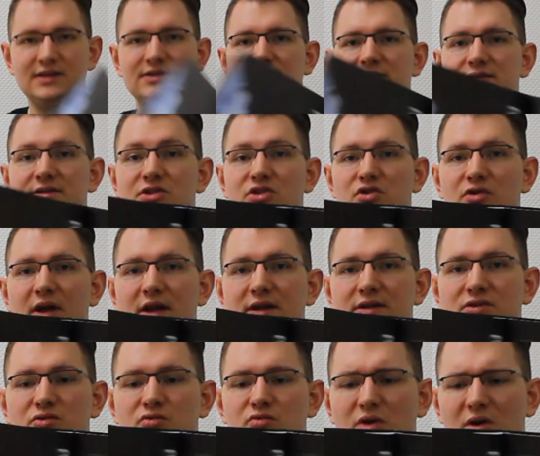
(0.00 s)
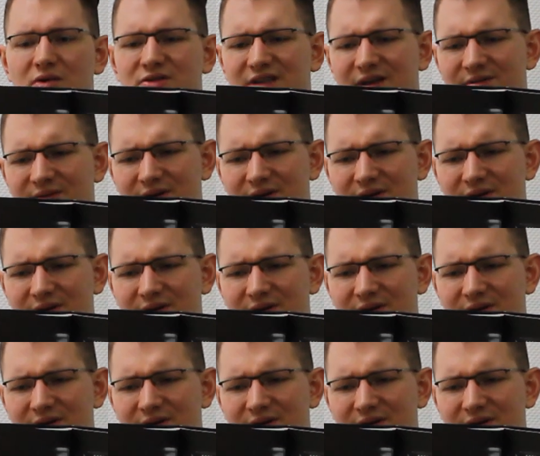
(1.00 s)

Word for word: Also es sieht schon alles gut aus.